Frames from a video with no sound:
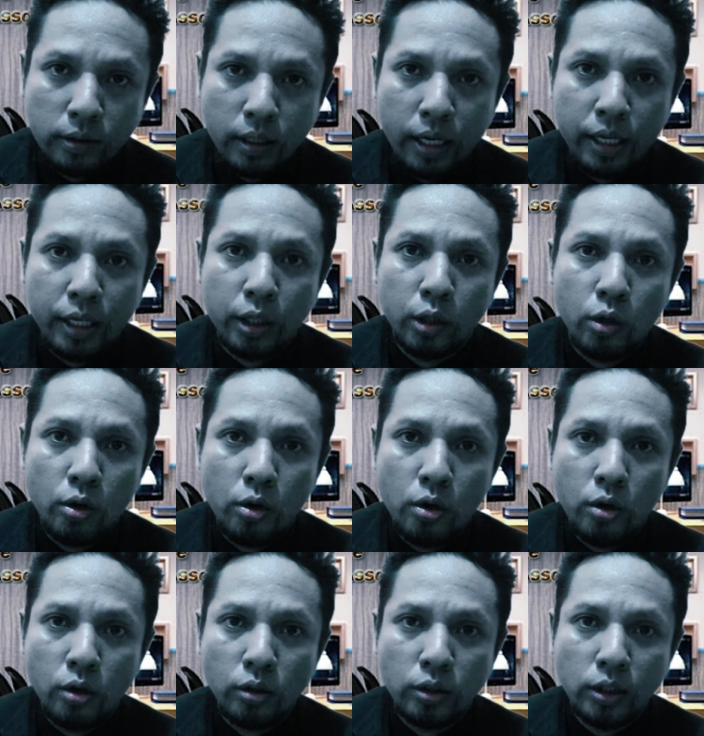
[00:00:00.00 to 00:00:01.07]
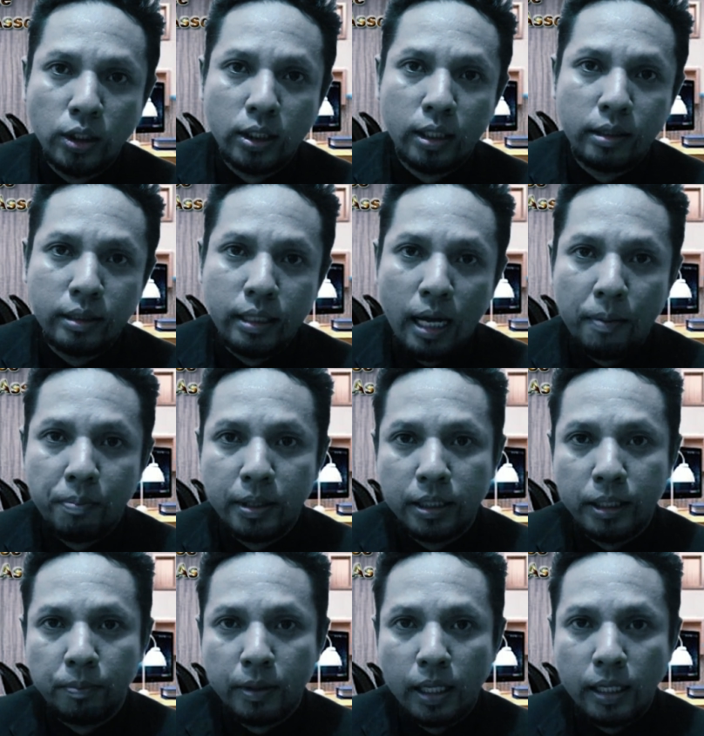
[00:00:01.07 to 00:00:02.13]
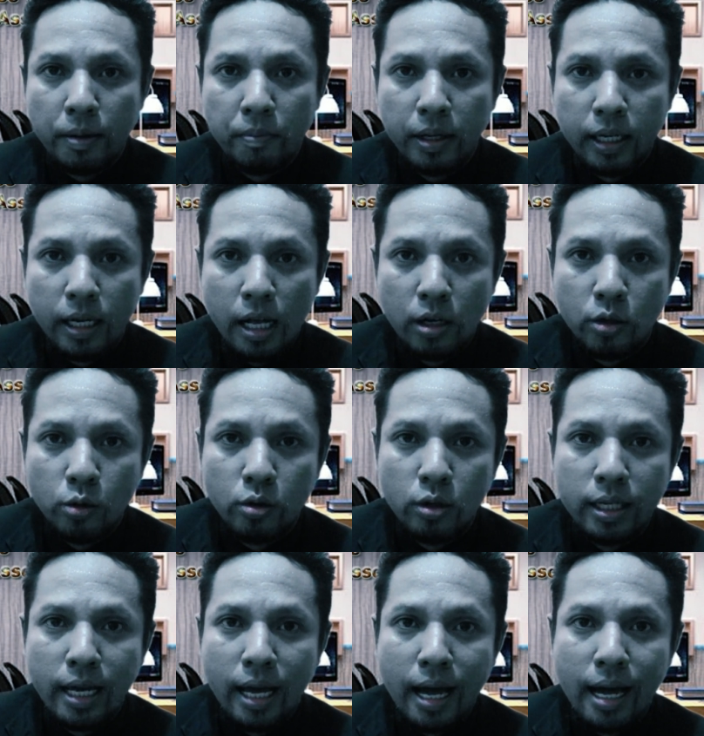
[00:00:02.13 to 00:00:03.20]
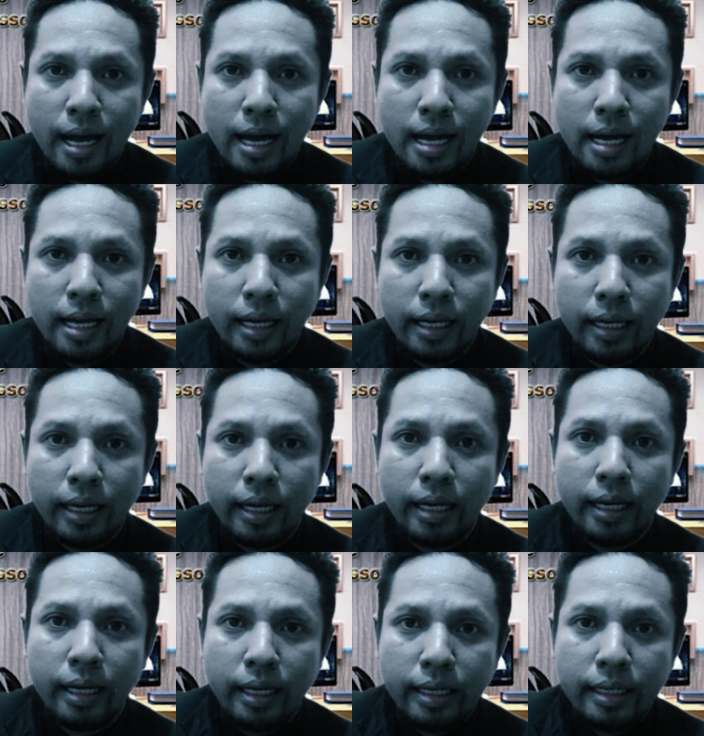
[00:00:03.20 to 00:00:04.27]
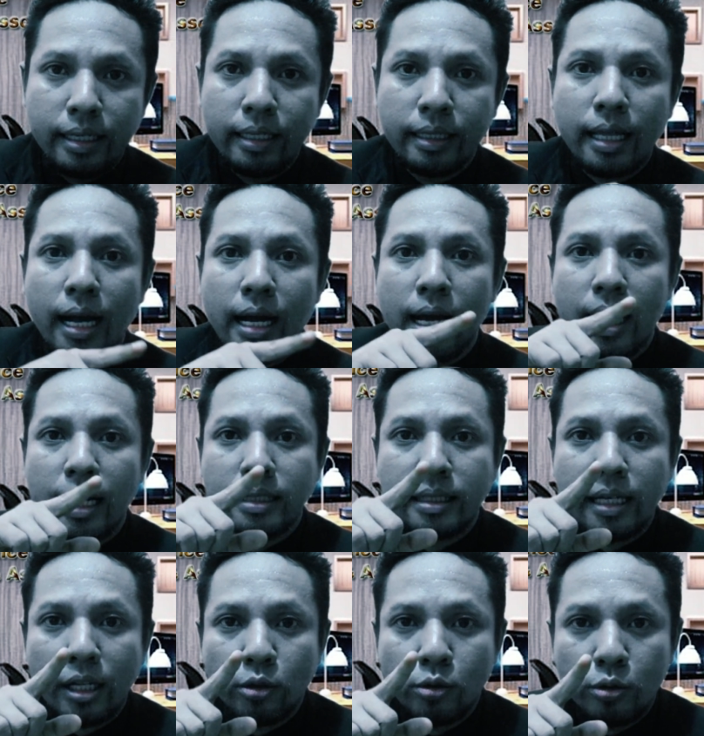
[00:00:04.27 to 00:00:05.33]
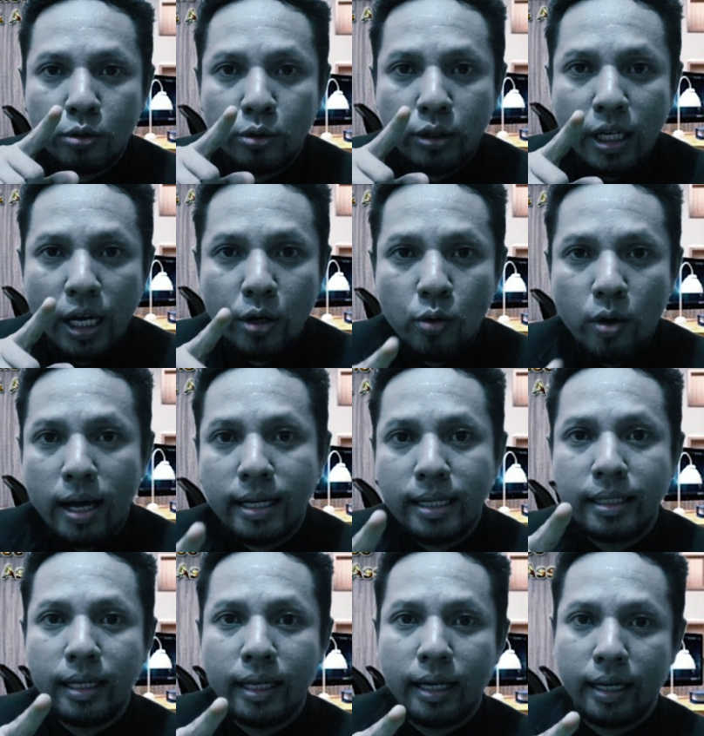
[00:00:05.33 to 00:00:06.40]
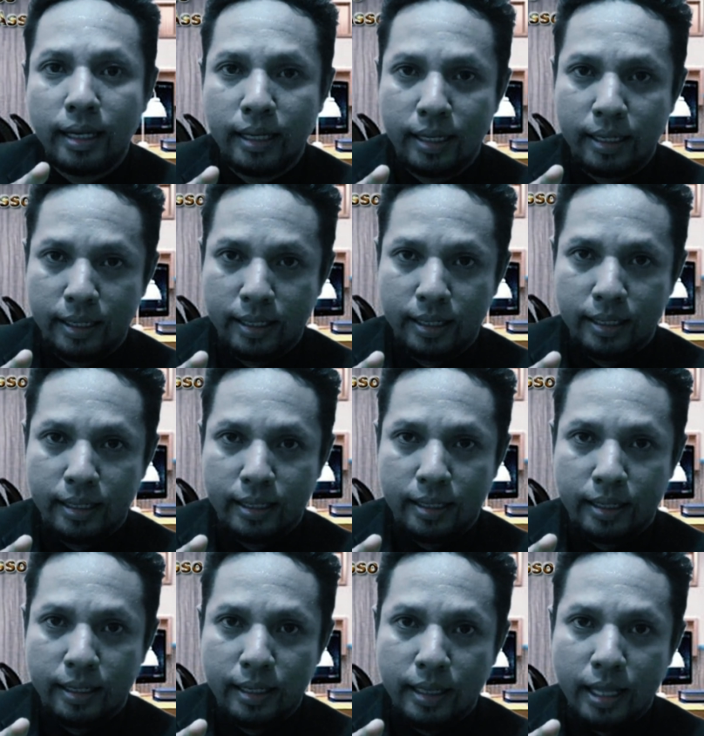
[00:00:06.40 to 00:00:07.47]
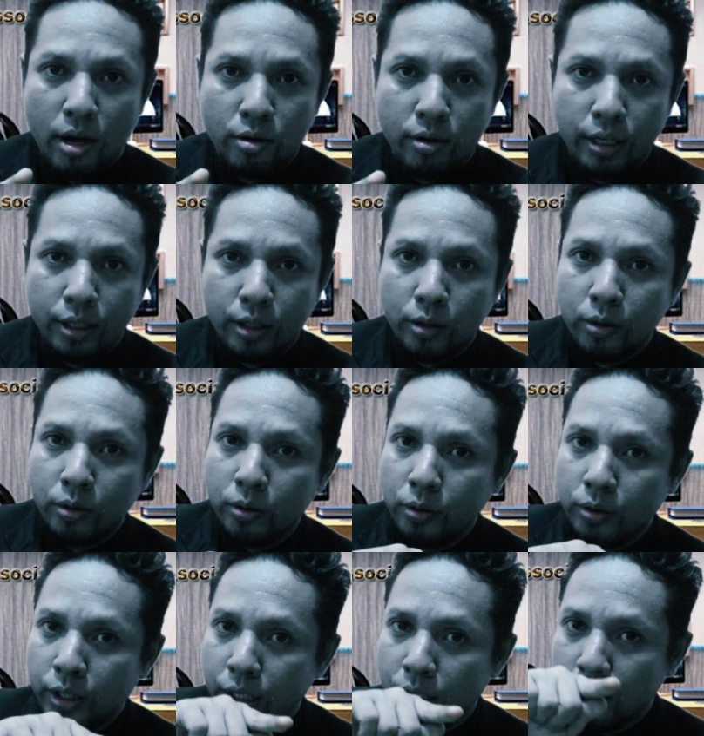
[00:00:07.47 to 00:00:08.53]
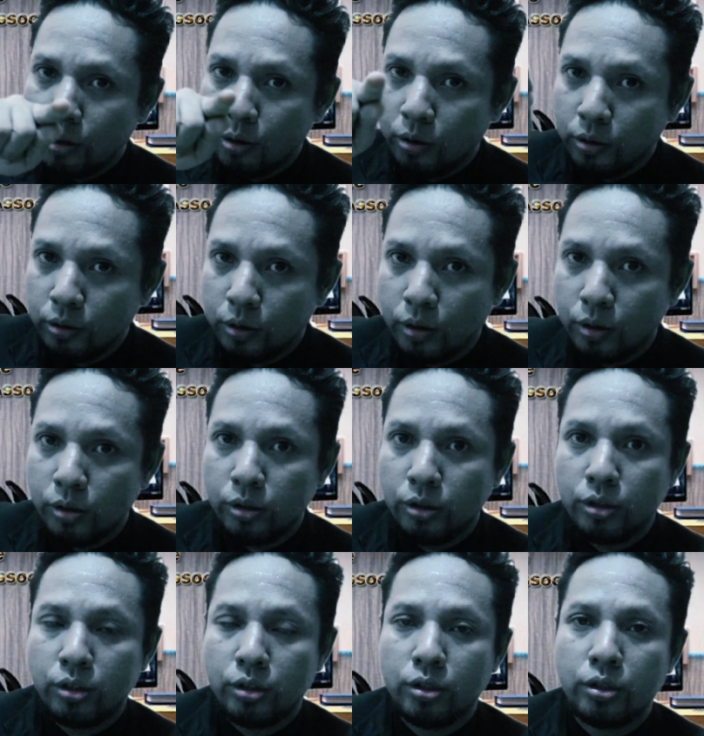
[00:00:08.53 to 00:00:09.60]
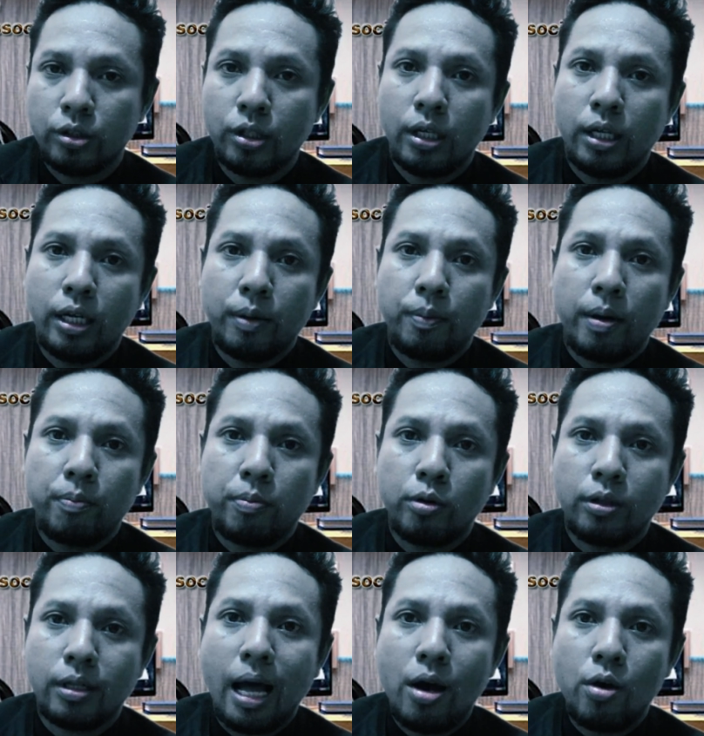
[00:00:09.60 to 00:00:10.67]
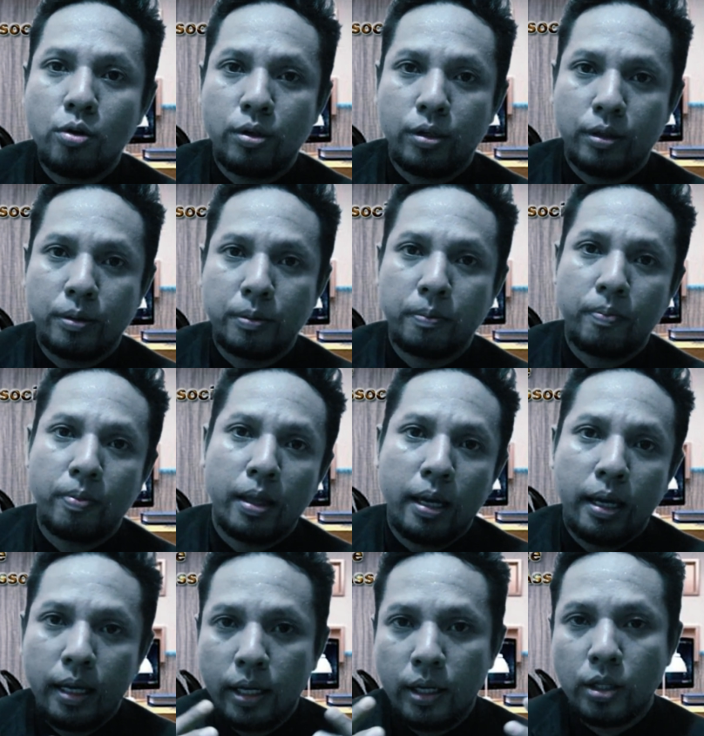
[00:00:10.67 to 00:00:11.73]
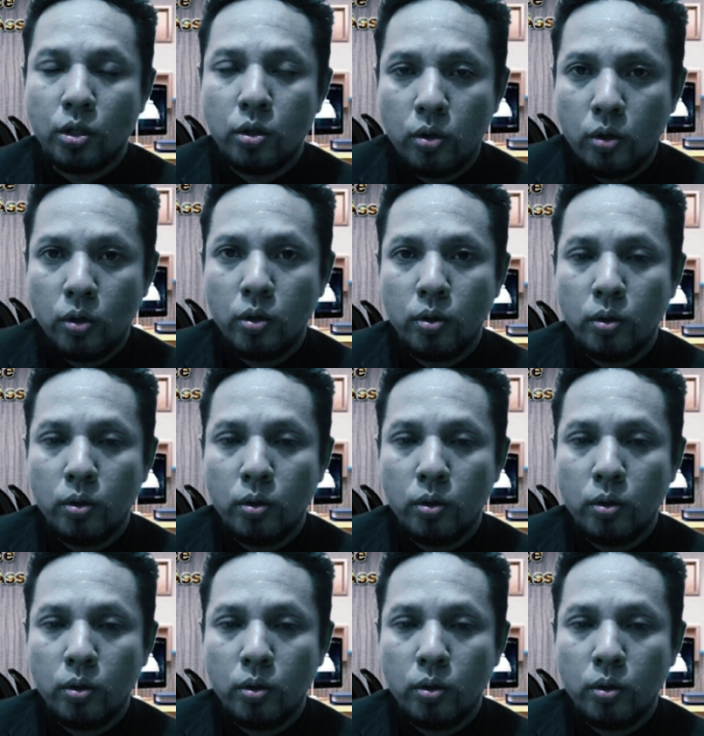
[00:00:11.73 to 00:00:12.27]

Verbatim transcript: terhitung sejak penciptanya meninggal dunia ya di tanggal 1 Januarinya. Di tahun itu dihitung terus 50 tahun itu